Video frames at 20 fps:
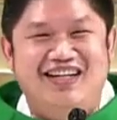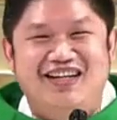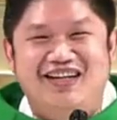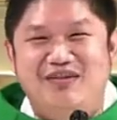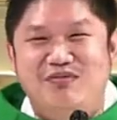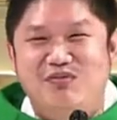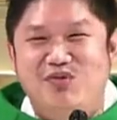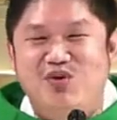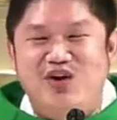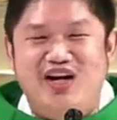
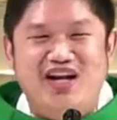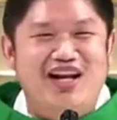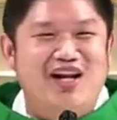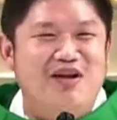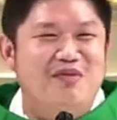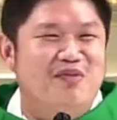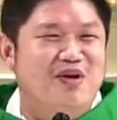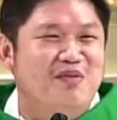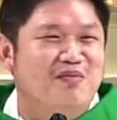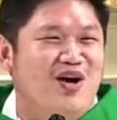mungkin
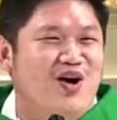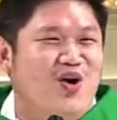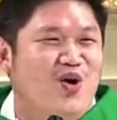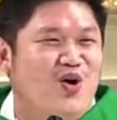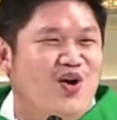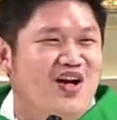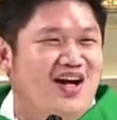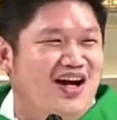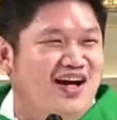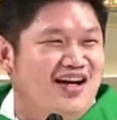lebih
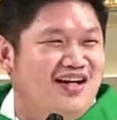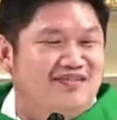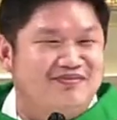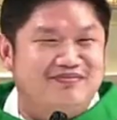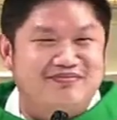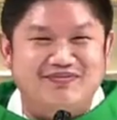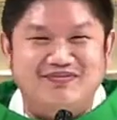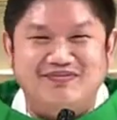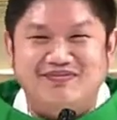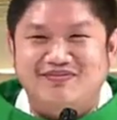menggoda
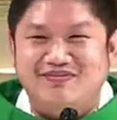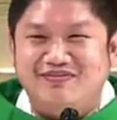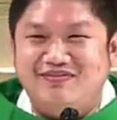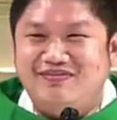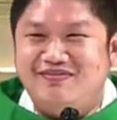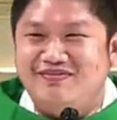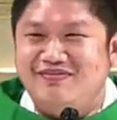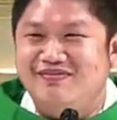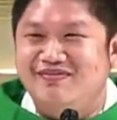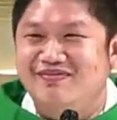
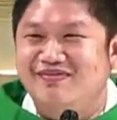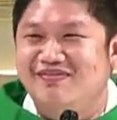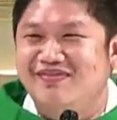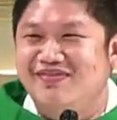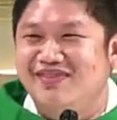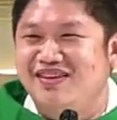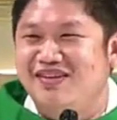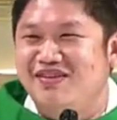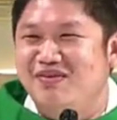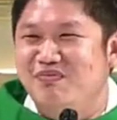
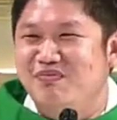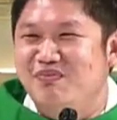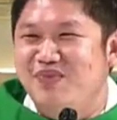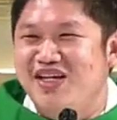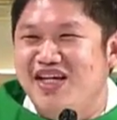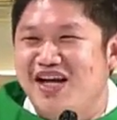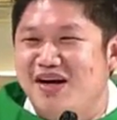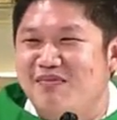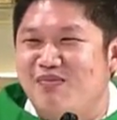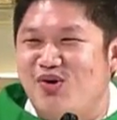
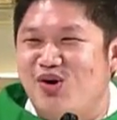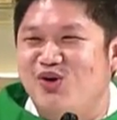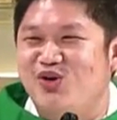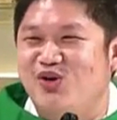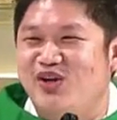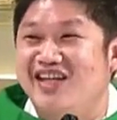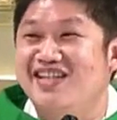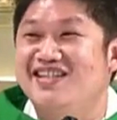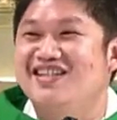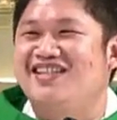mie yang
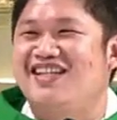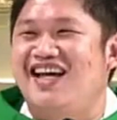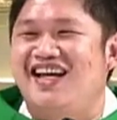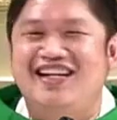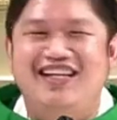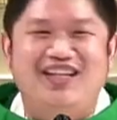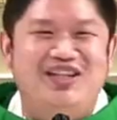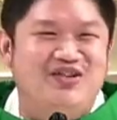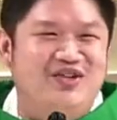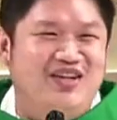produk instan
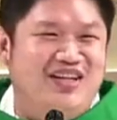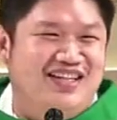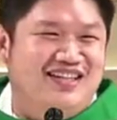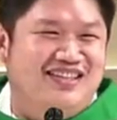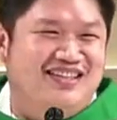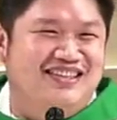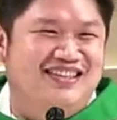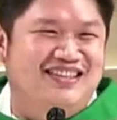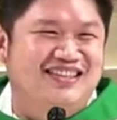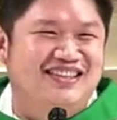itu ya.
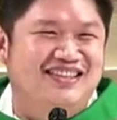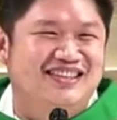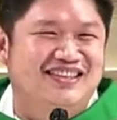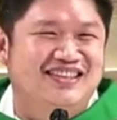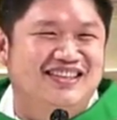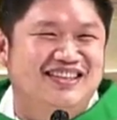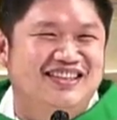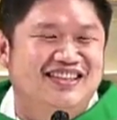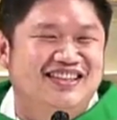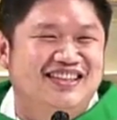
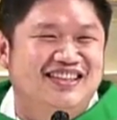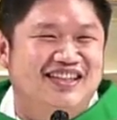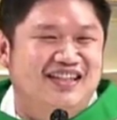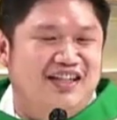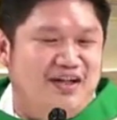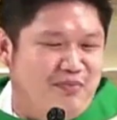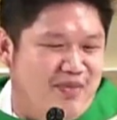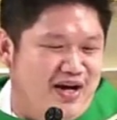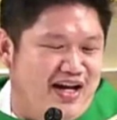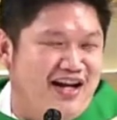
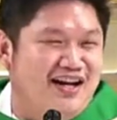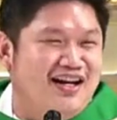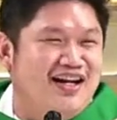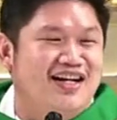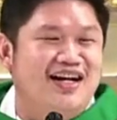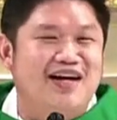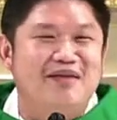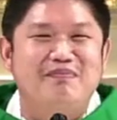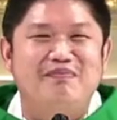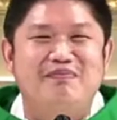Kemarin
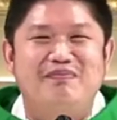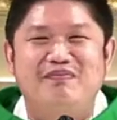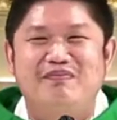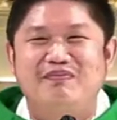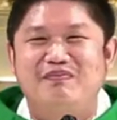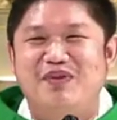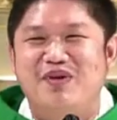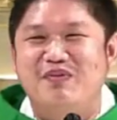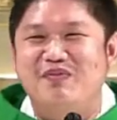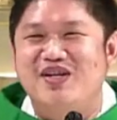ada
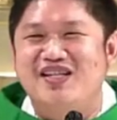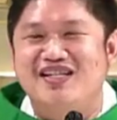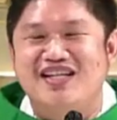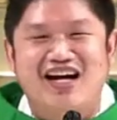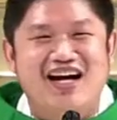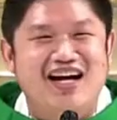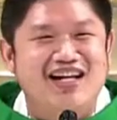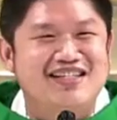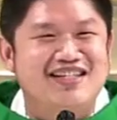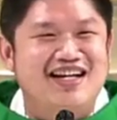
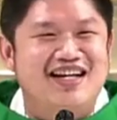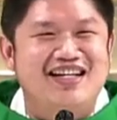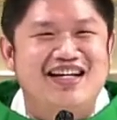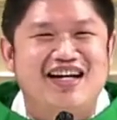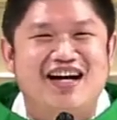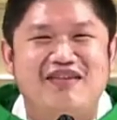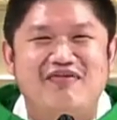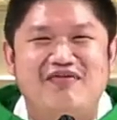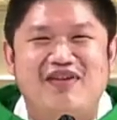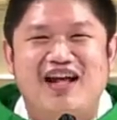perbincangan saya
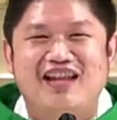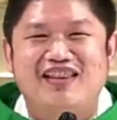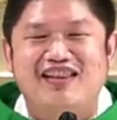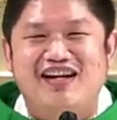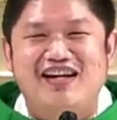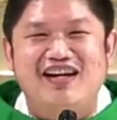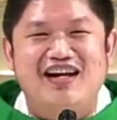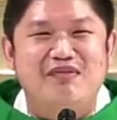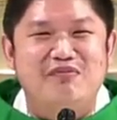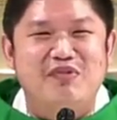dengan
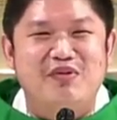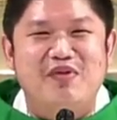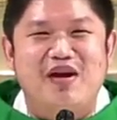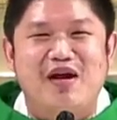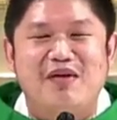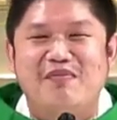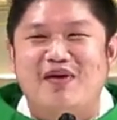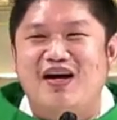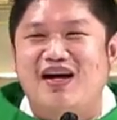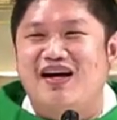frater dan
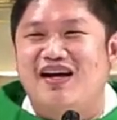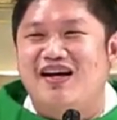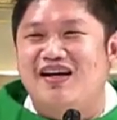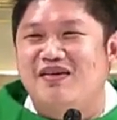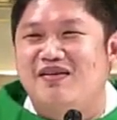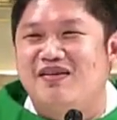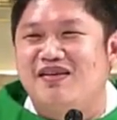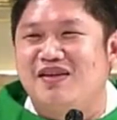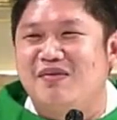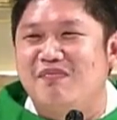beberapa
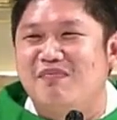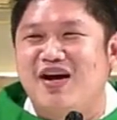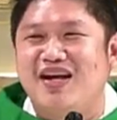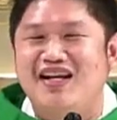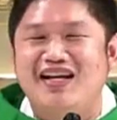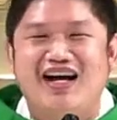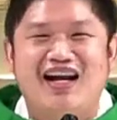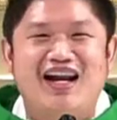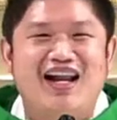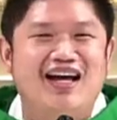teman
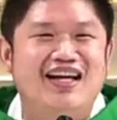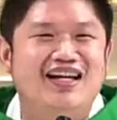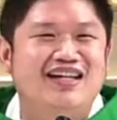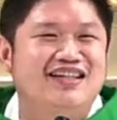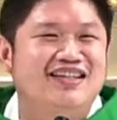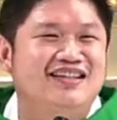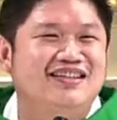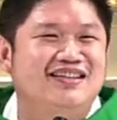yang lain